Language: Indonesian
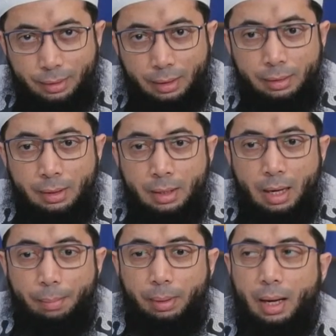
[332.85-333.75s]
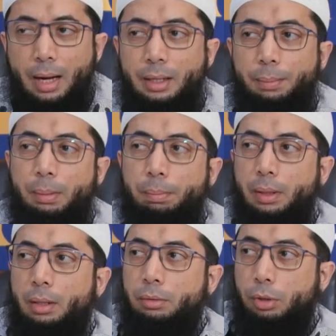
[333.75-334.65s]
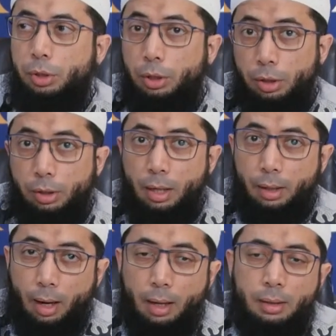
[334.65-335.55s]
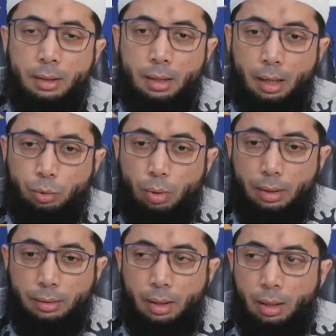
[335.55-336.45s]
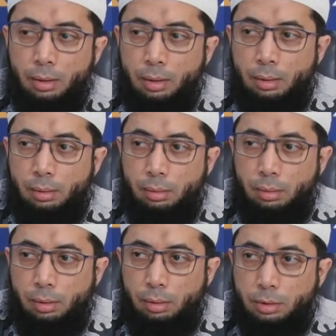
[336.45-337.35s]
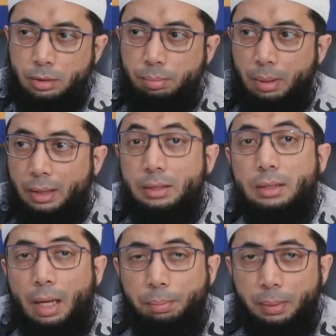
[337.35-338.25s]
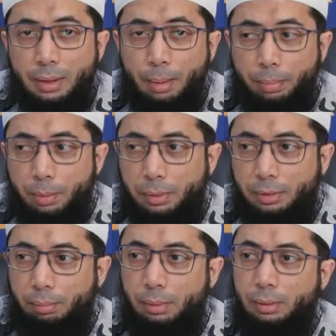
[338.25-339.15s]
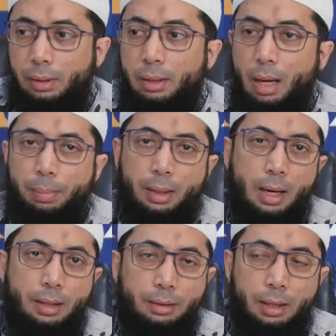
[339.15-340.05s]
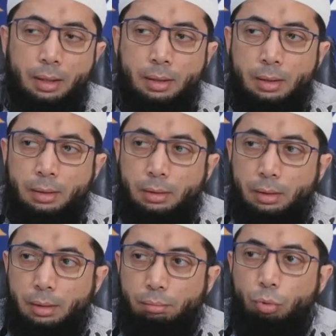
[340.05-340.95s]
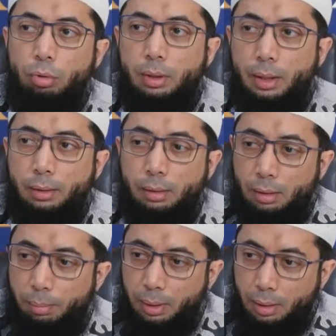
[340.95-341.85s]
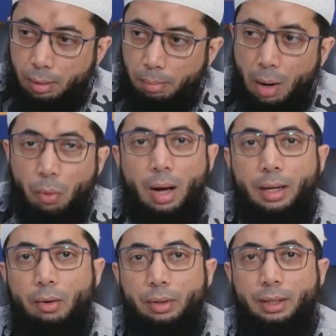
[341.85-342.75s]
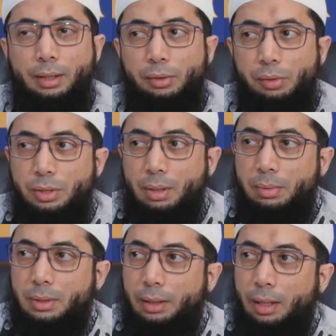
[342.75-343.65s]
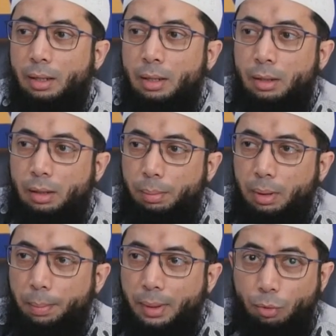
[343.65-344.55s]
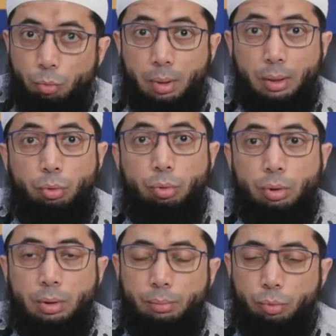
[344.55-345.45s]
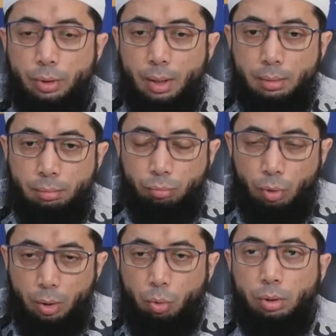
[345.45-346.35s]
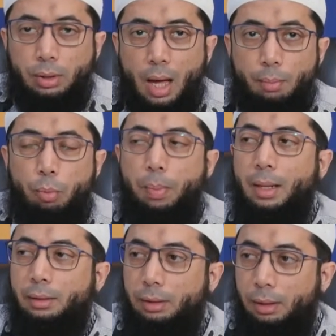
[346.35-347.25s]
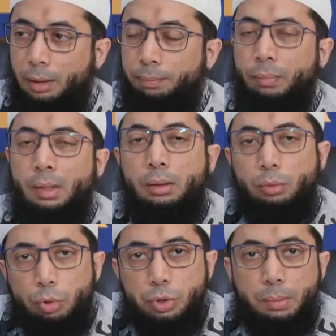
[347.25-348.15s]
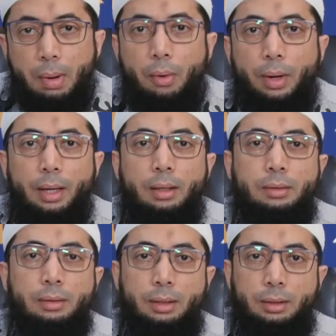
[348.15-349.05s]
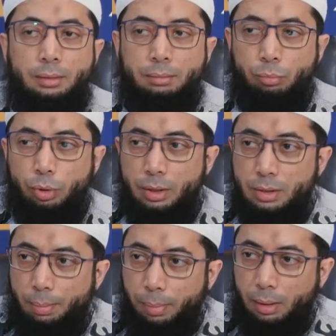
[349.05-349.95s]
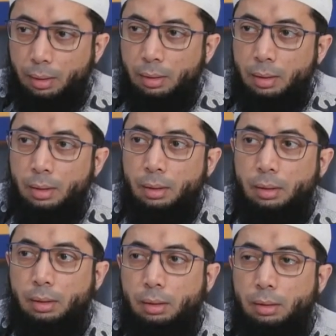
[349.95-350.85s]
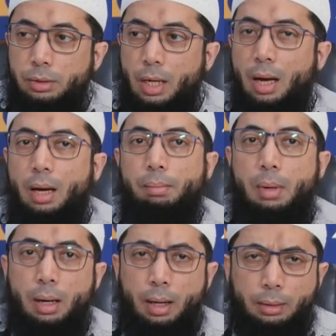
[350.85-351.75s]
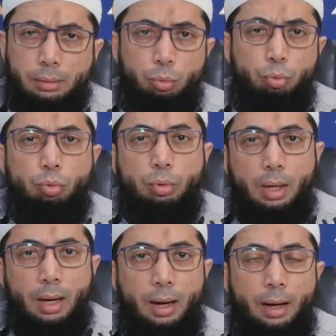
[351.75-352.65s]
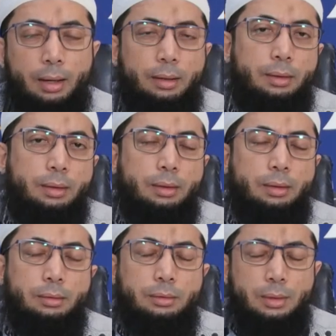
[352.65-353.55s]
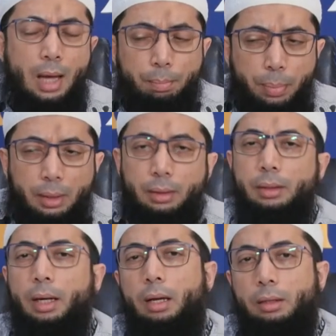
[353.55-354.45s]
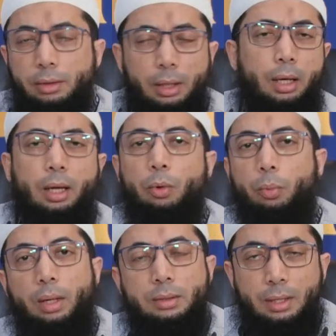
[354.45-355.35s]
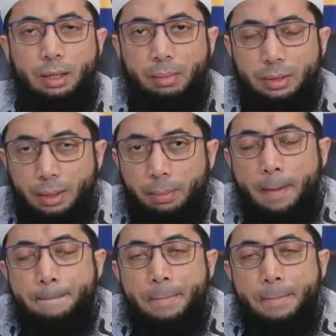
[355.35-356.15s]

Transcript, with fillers: Ya. Apakah Anda pimpinan tertinggi negara atau Anda uh, sebagai staf pendamping menteri-menteri, apakah Anda eh, mungkin lebih ke bawah kalau kita Indonesia misalnya lebih kepada gubernur, kemudian wali kota, bupati, terus ke bawah ya, eh, mungkin sampai ke eh, camat, lurah, eh, sampai ke RT, RW segala macam.